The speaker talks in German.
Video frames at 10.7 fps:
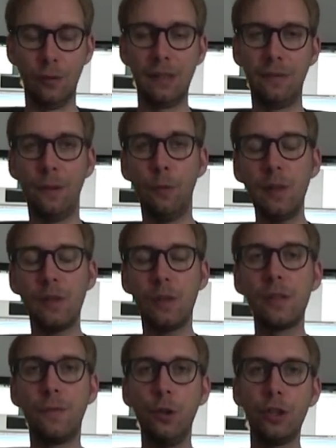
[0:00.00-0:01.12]
Und wir würden es
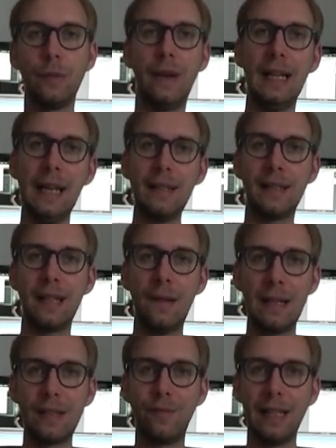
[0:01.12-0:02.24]
uns wünschen, weil letztes Jahr
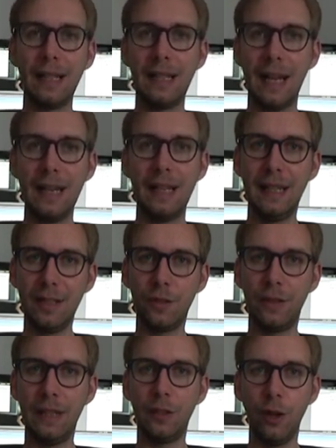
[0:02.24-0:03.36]
waren es wirklich leider nicht so
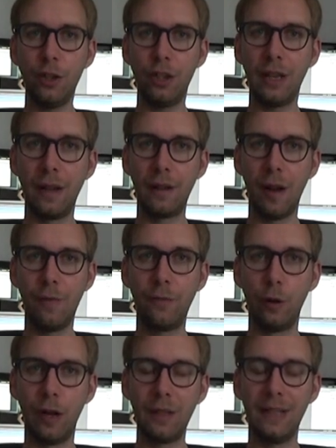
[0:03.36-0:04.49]
viele Deutsche, die dann da
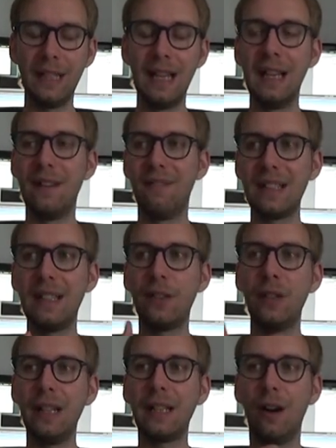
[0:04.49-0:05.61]
vor Ort waren, was
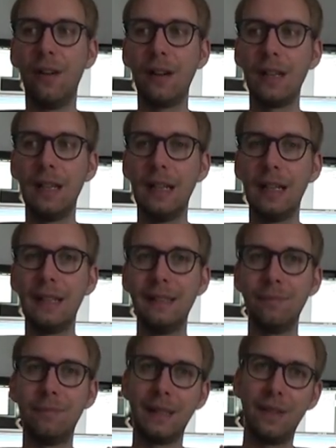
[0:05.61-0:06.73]
natürlich auch
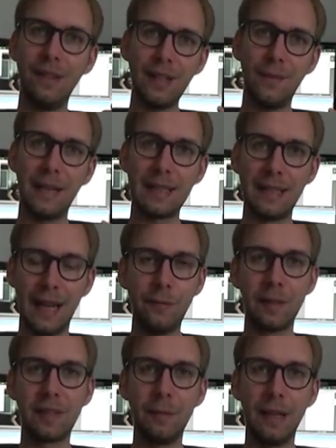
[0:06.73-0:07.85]
gewissermaßen
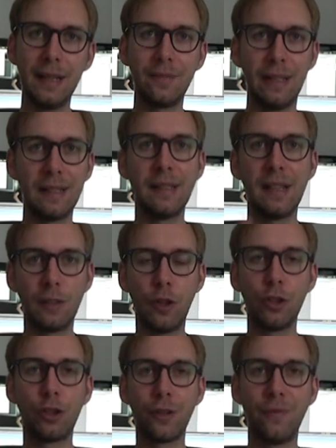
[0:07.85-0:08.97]
nachvollziehbar ist, weil es ist ja doch
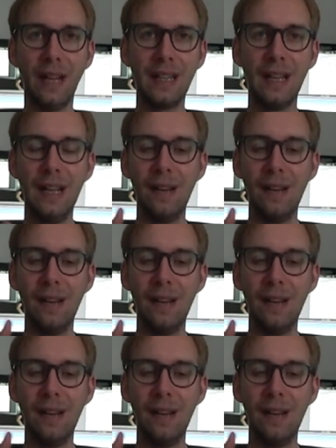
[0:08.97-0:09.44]
ein Stück weg.